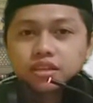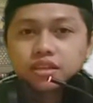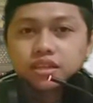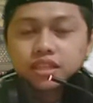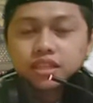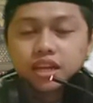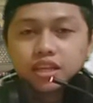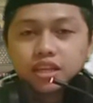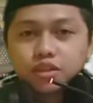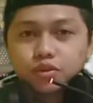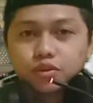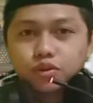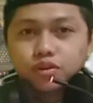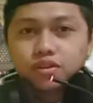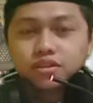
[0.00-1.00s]
setelah itu
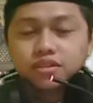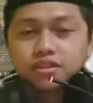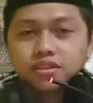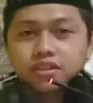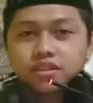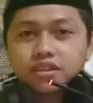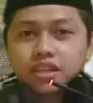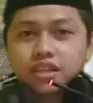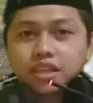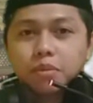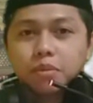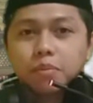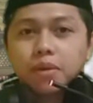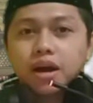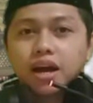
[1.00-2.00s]
nanti
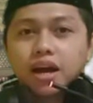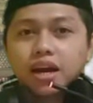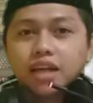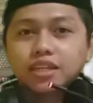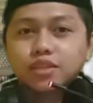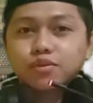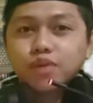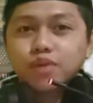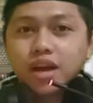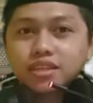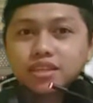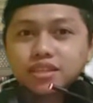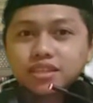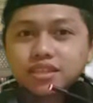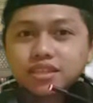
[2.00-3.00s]
bapak akan kasih
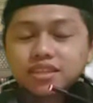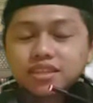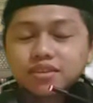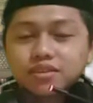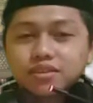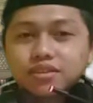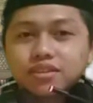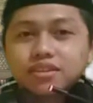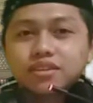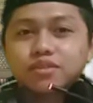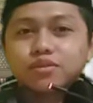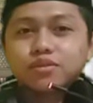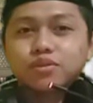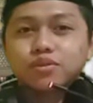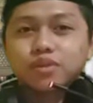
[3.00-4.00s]
tugas
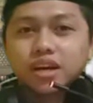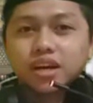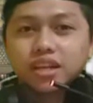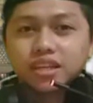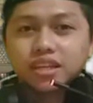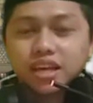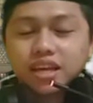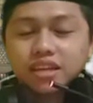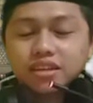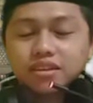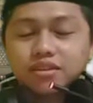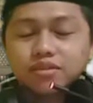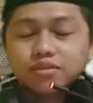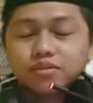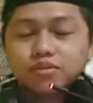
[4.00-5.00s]
untuk kalian
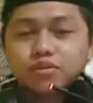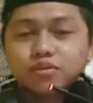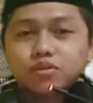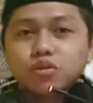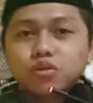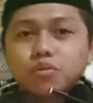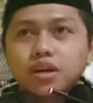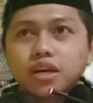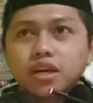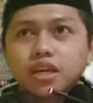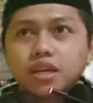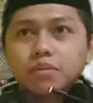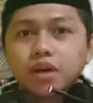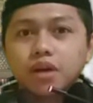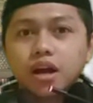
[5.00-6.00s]
untuk
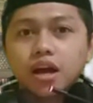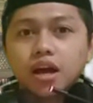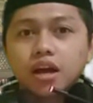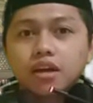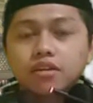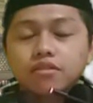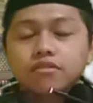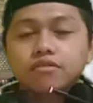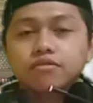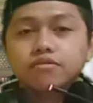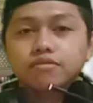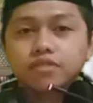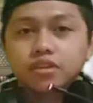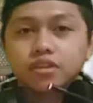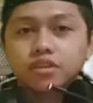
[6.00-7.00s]
mengirimkan
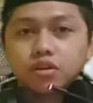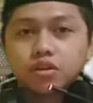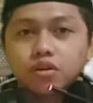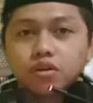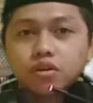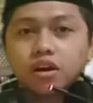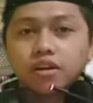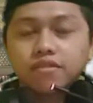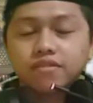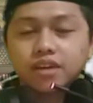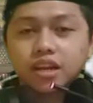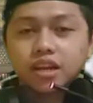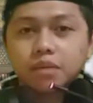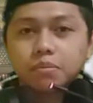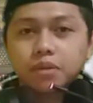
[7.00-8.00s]
video
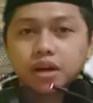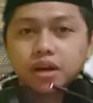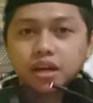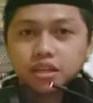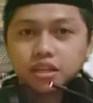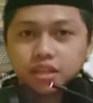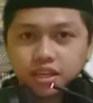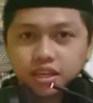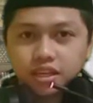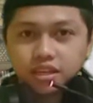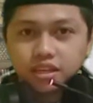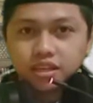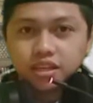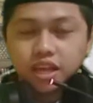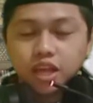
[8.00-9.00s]
hafalan pekan ini
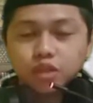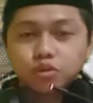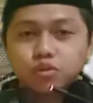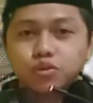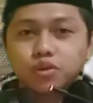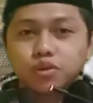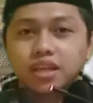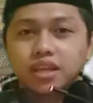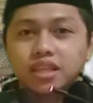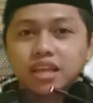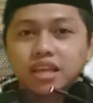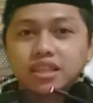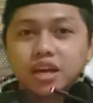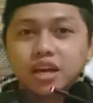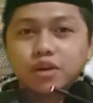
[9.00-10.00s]
yaitu surat
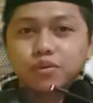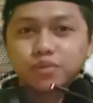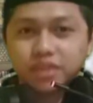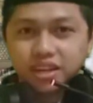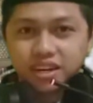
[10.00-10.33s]
at-takwir